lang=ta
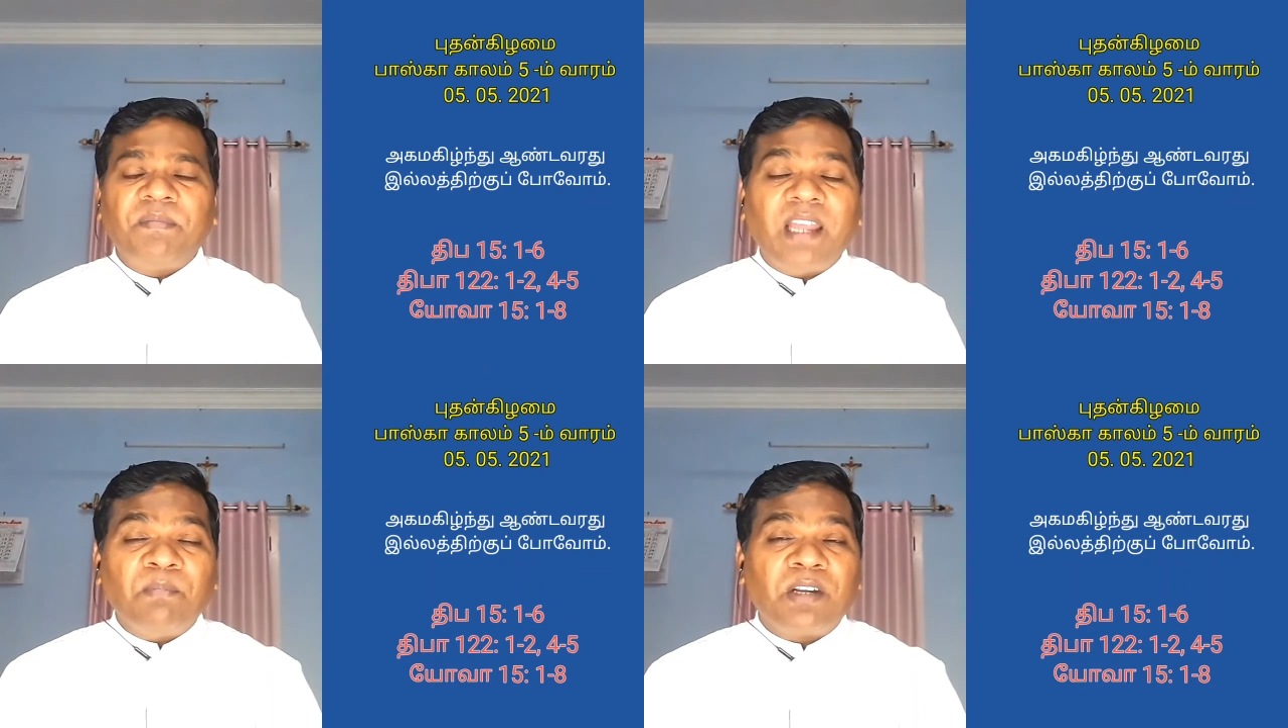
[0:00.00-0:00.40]

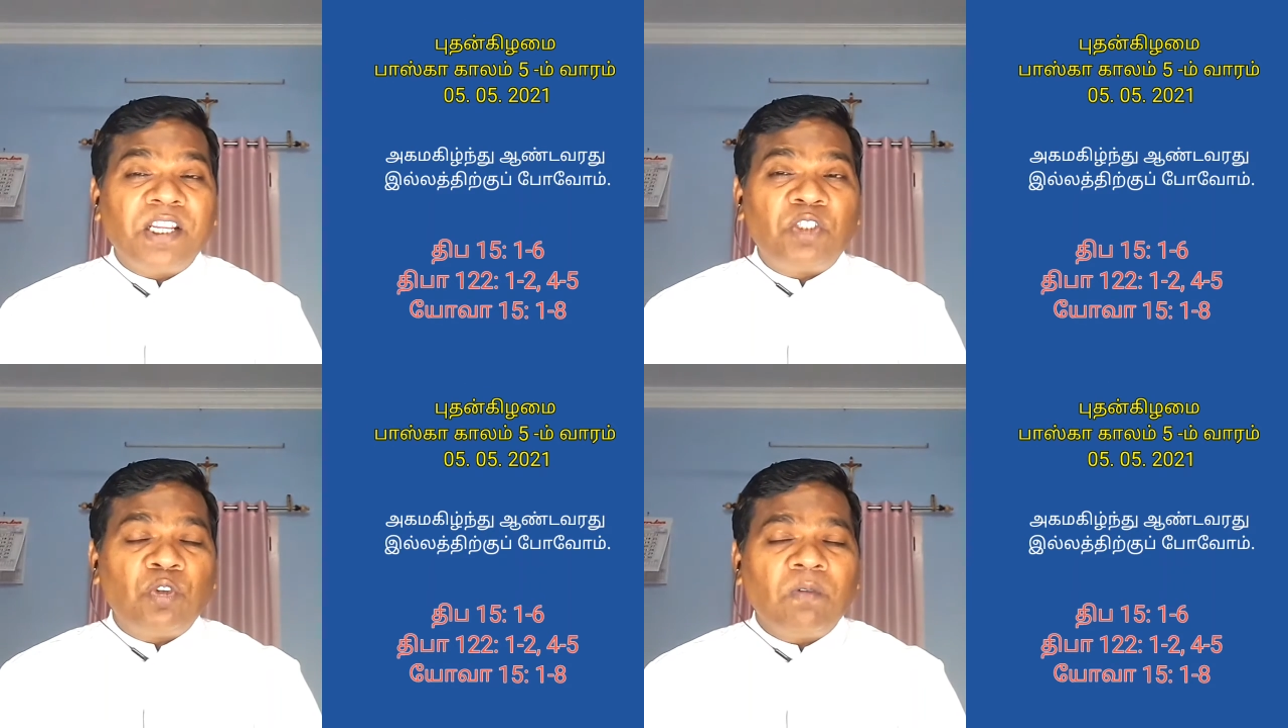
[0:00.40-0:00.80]
நாம்
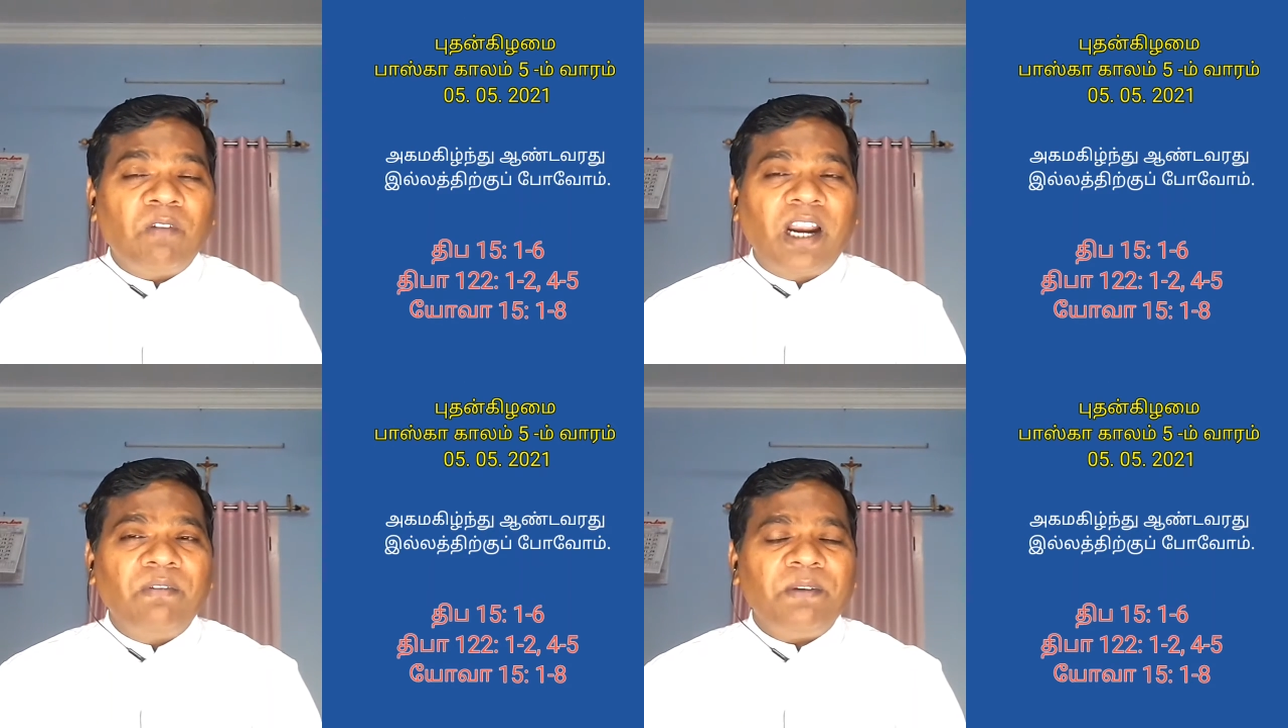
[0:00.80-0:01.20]
கிறிஸ்துவ
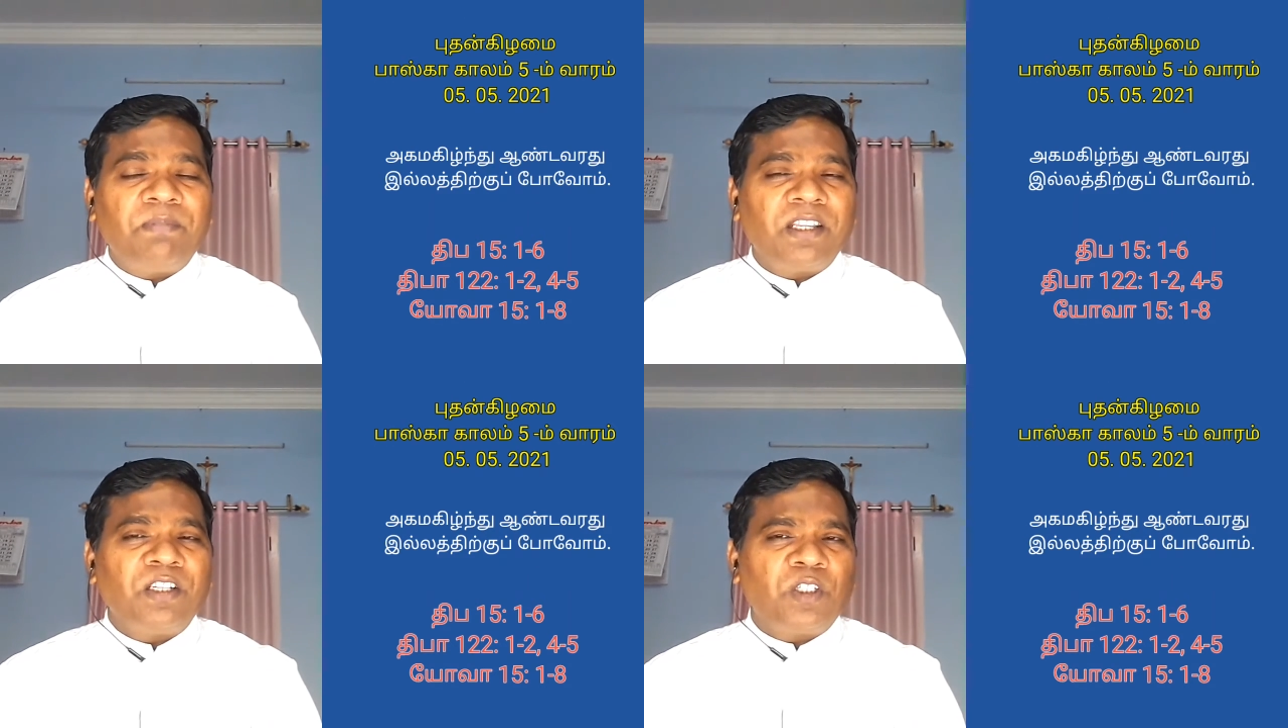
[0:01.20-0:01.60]
வாழ்வை
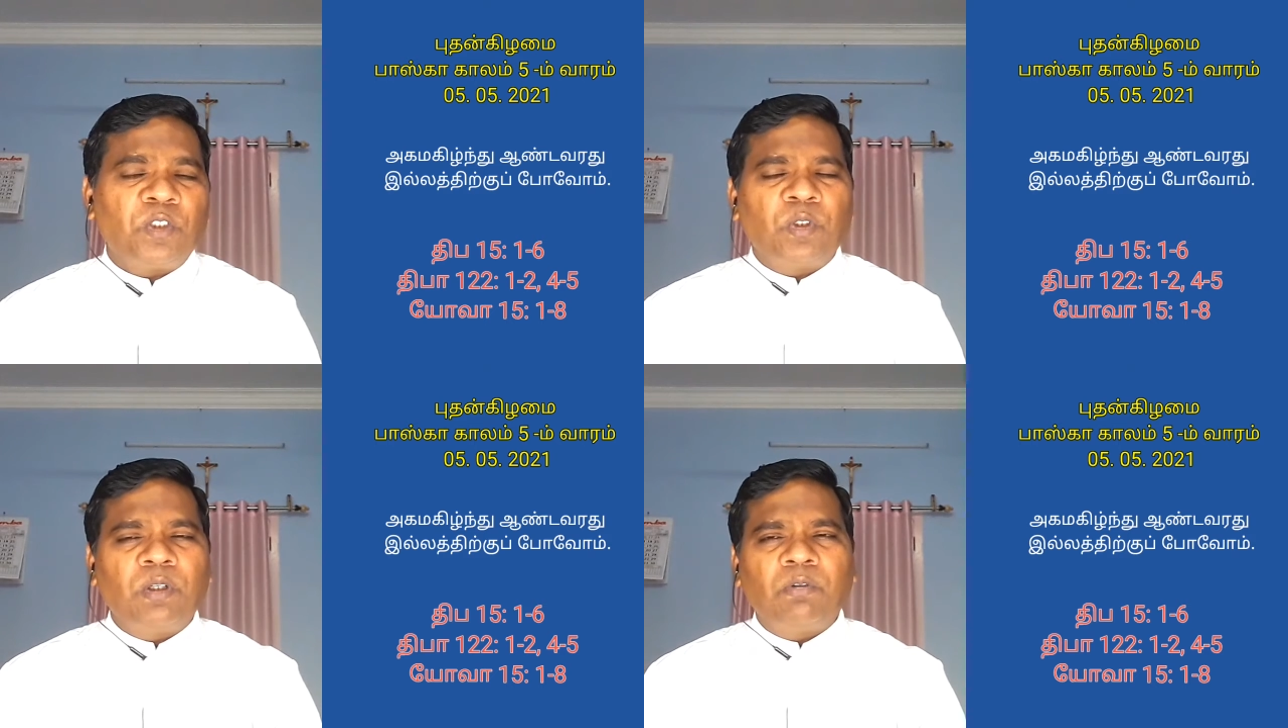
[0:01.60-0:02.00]

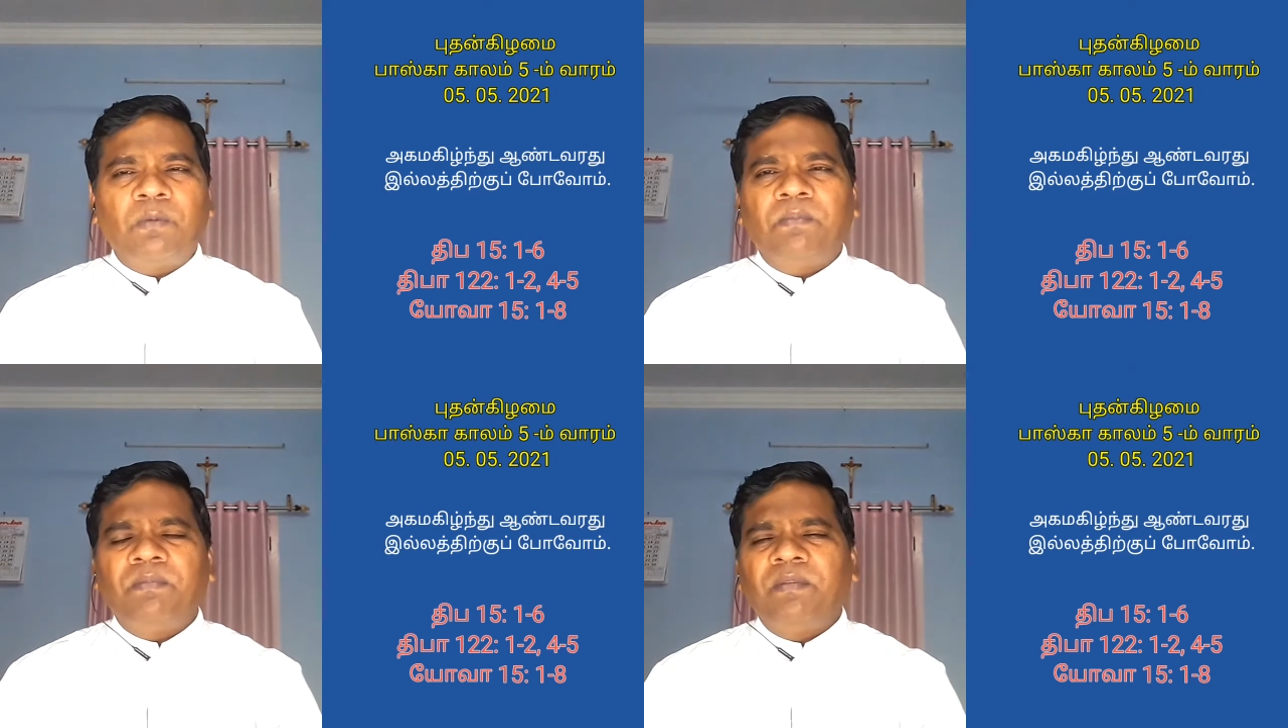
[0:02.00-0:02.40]
பிறருக்கு சொல்லுவோம்